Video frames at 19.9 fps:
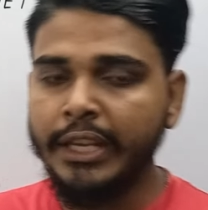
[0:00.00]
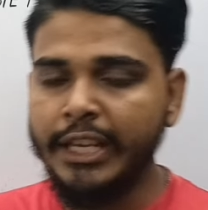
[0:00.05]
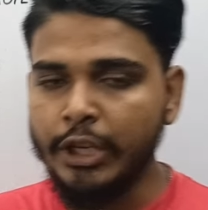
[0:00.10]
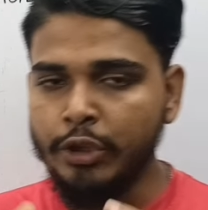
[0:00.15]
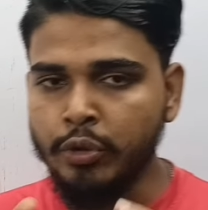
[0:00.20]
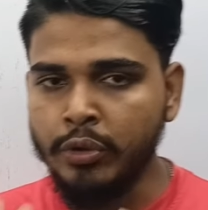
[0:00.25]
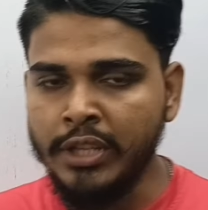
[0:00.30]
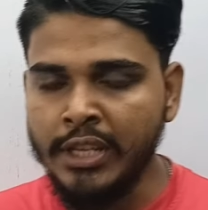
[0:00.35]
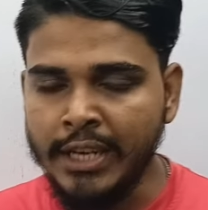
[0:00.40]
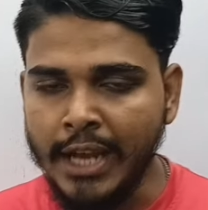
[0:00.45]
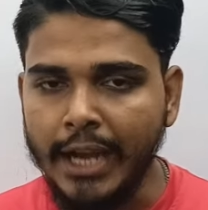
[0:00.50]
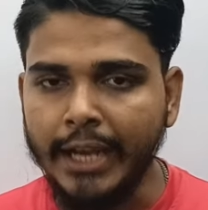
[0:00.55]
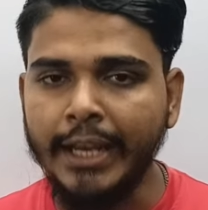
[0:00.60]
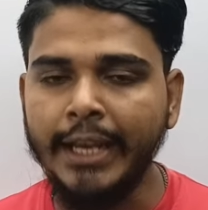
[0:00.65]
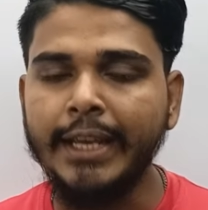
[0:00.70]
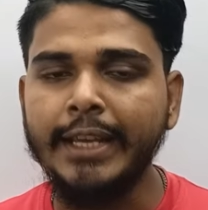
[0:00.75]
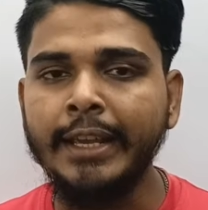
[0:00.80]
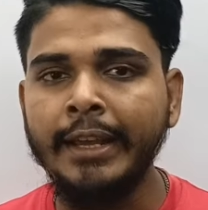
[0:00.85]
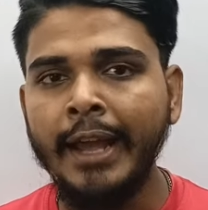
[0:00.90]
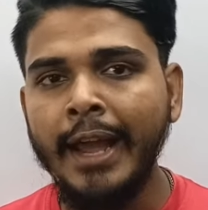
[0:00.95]
কিছুদিন
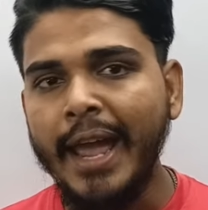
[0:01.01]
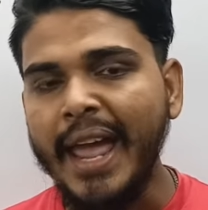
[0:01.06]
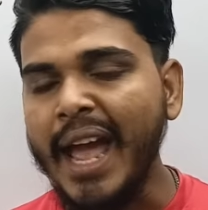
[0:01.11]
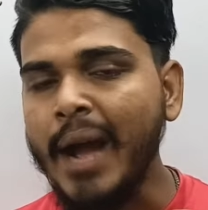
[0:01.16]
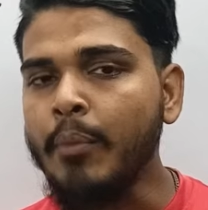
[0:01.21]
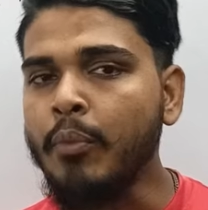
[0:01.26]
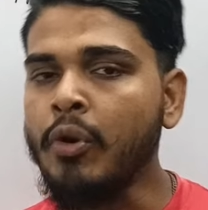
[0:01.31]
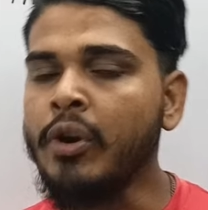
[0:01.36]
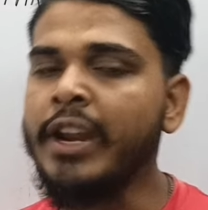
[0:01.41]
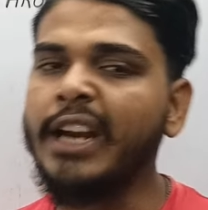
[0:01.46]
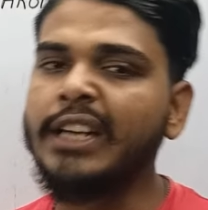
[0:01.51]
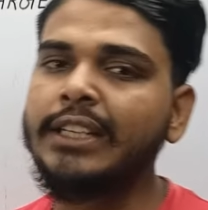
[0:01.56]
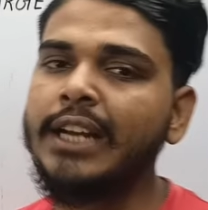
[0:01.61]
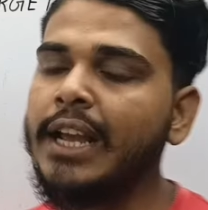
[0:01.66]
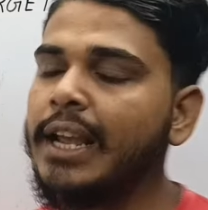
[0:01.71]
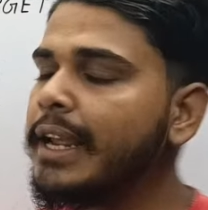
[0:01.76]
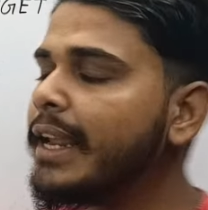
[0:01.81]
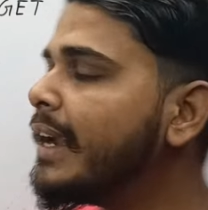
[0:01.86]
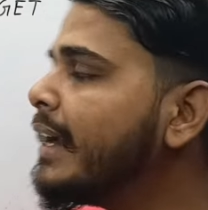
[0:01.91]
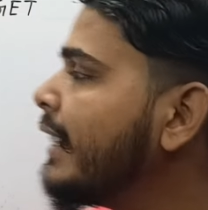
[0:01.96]
আগে এমন একটা
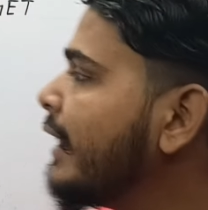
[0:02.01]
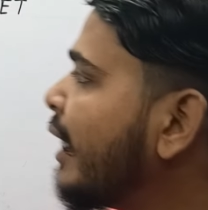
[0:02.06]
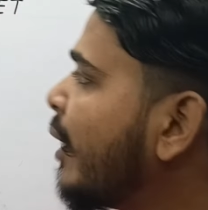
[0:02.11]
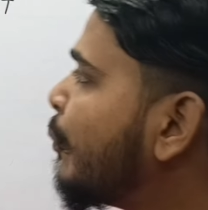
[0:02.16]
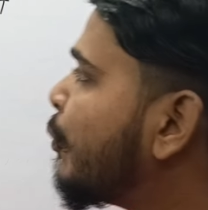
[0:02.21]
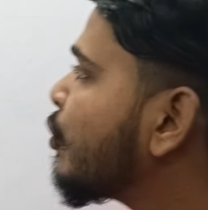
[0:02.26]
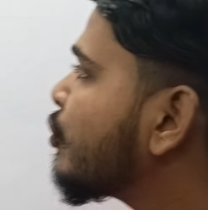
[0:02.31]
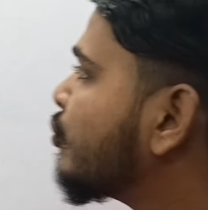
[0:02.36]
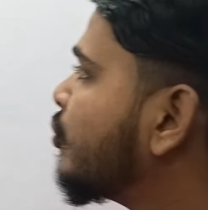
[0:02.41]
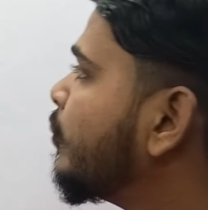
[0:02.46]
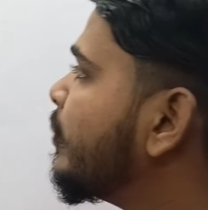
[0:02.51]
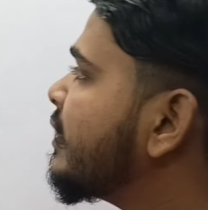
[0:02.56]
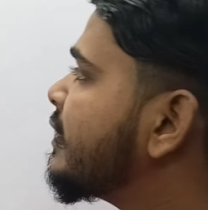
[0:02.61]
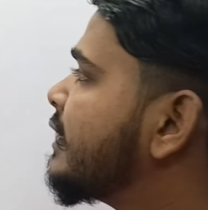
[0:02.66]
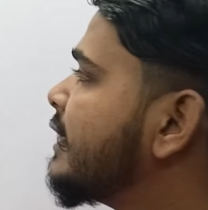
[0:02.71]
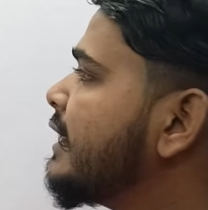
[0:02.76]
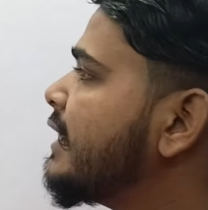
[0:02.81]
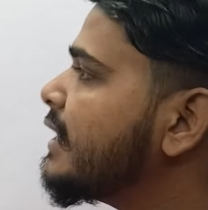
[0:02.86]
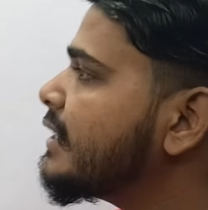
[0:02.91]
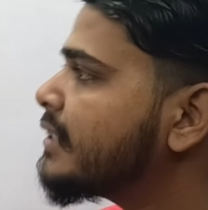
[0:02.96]
ইন্ডিয়া পোস্ট অফিস
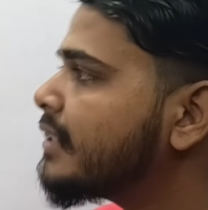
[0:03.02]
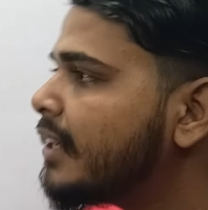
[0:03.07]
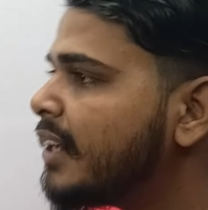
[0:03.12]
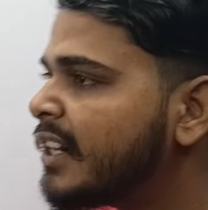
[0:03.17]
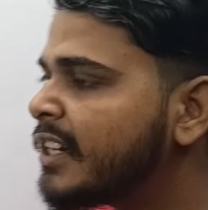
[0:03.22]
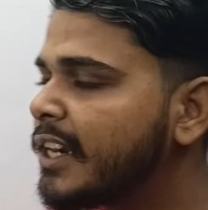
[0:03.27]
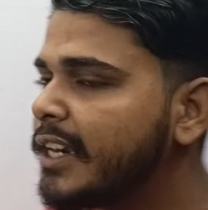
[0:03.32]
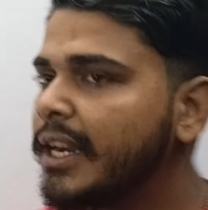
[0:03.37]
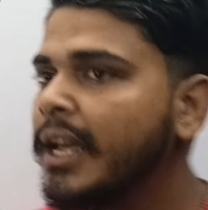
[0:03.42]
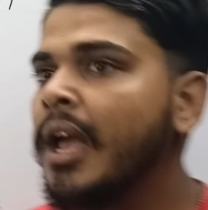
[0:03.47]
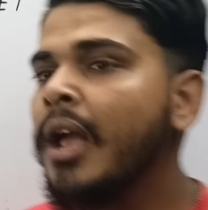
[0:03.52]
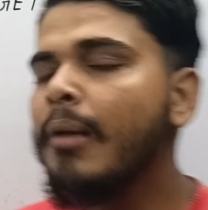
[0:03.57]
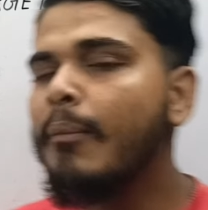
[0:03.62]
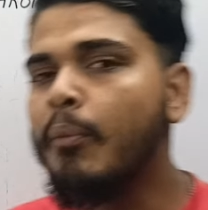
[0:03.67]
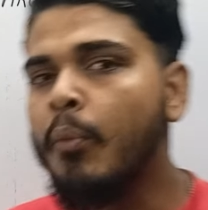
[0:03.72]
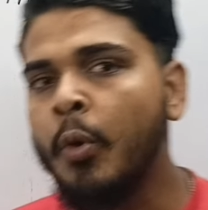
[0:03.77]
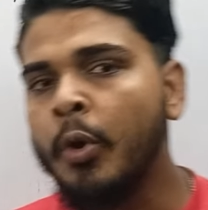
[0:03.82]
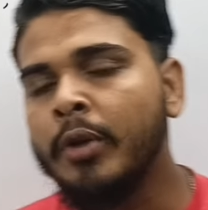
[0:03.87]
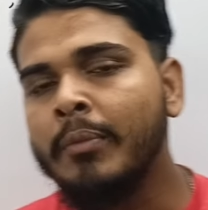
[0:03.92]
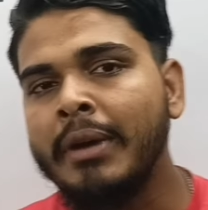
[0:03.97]
জিডিএস রিলেটেড
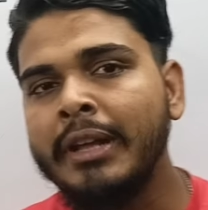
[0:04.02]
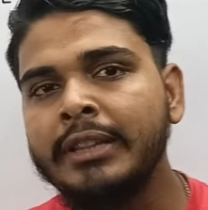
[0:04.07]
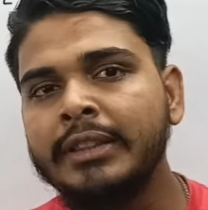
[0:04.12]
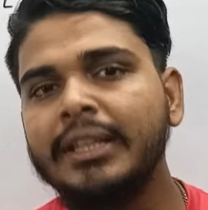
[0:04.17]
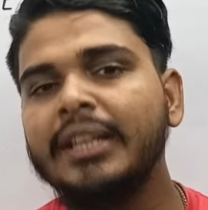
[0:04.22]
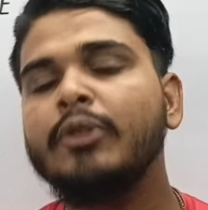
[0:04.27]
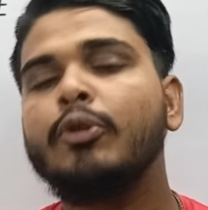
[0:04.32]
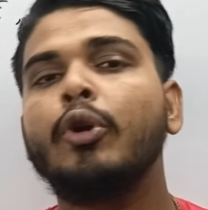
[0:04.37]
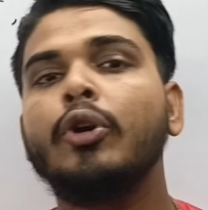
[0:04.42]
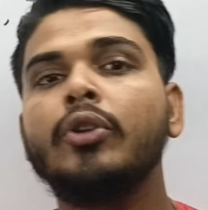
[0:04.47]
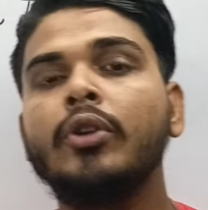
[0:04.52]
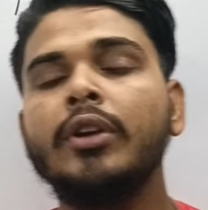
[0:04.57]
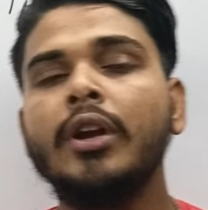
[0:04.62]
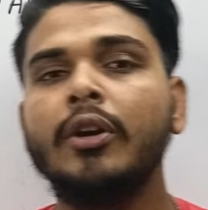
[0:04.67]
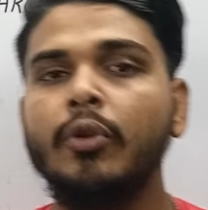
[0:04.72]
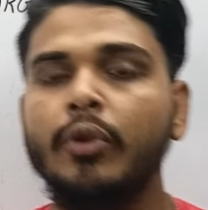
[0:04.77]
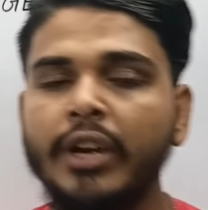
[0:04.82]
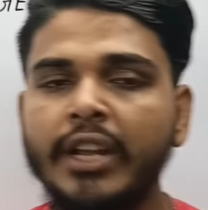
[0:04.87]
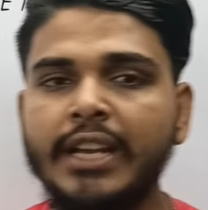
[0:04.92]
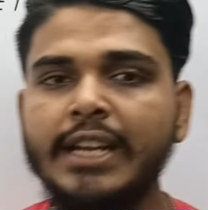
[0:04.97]
মর্মান্তিক ঘটনা
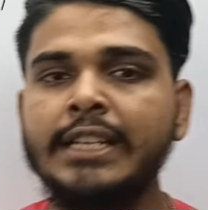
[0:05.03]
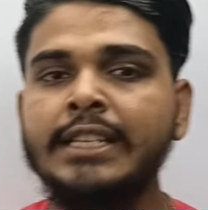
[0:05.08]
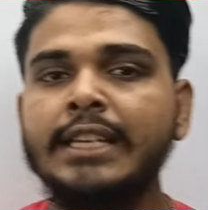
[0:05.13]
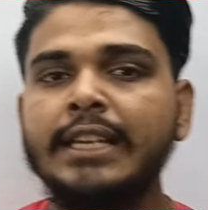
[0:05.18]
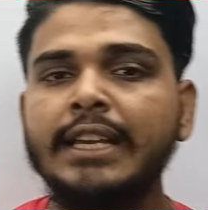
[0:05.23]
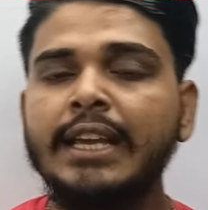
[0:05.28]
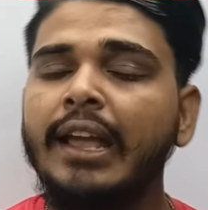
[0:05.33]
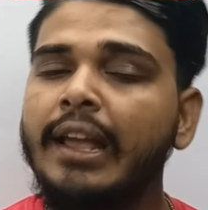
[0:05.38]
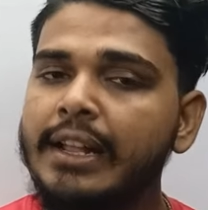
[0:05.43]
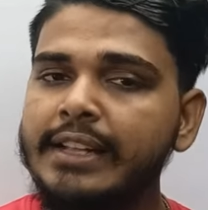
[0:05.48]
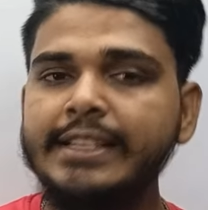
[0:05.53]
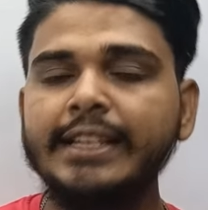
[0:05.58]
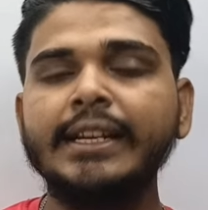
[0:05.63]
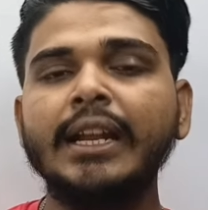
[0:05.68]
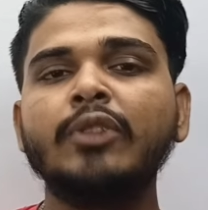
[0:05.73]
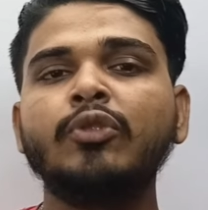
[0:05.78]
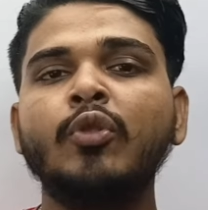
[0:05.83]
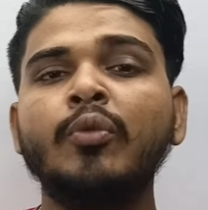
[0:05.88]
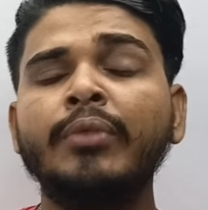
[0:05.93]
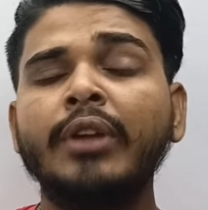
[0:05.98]
ঘটে গেছে
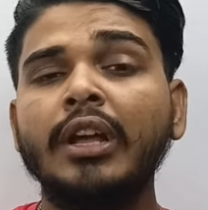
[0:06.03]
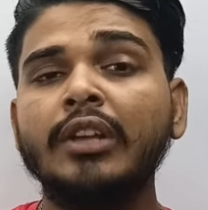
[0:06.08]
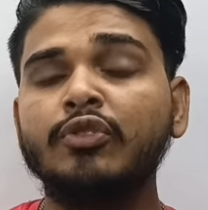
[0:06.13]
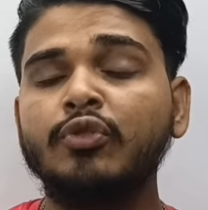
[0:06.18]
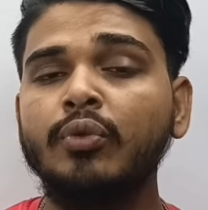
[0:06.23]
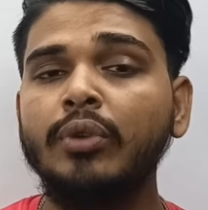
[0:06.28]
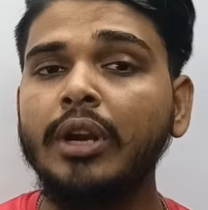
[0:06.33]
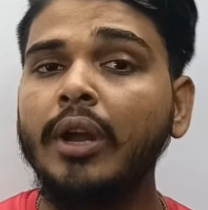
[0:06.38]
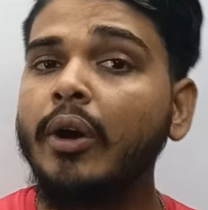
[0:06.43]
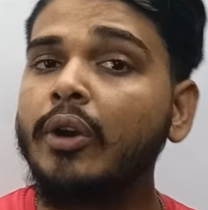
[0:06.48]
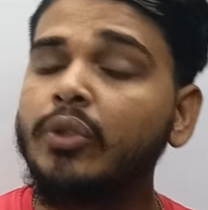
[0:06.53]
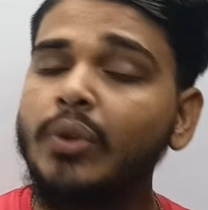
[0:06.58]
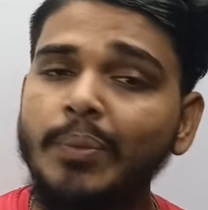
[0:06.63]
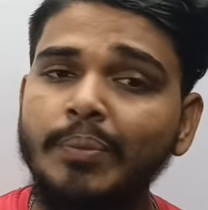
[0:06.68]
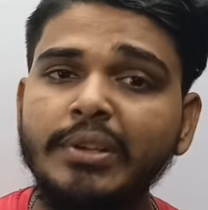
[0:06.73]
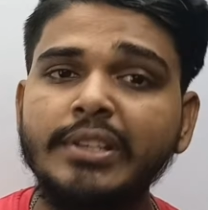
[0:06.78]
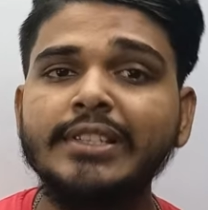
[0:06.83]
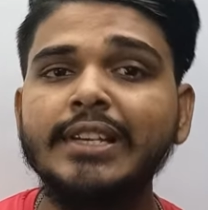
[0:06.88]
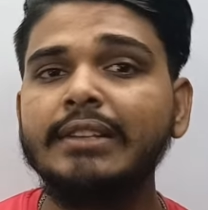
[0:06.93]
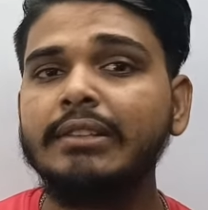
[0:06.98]
যেটা তোমরা শুনলে হয়তো
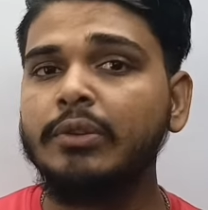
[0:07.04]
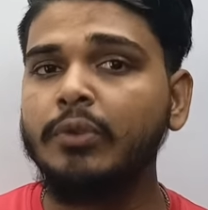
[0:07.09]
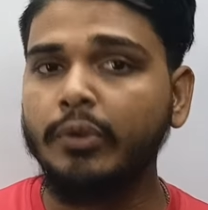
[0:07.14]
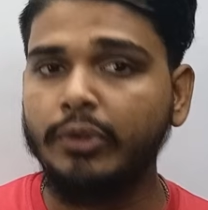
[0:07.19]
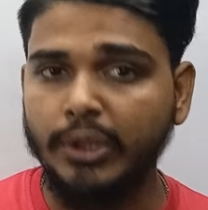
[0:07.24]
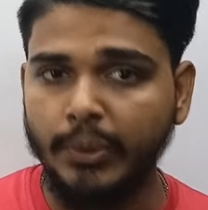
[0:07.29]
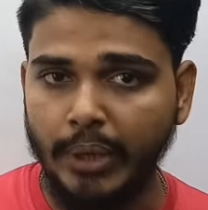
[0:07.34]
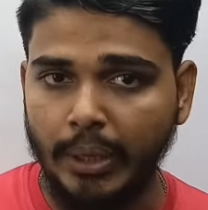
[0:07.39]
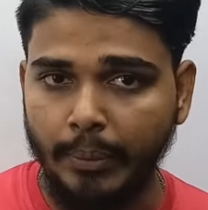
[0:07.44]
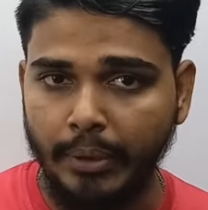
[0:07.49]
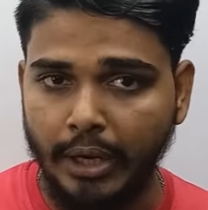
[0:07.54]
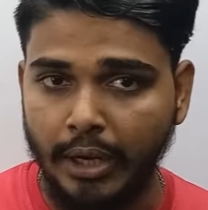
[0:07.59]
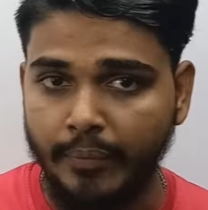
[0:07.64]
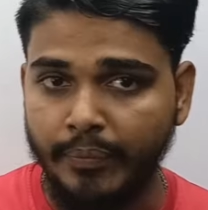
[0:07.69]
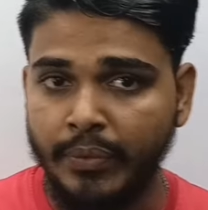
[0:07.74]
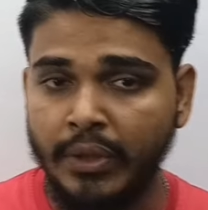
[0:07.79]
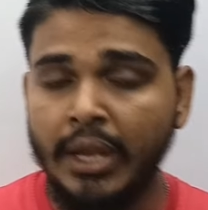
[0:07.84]
বিশ্বাসই করতে পারবে না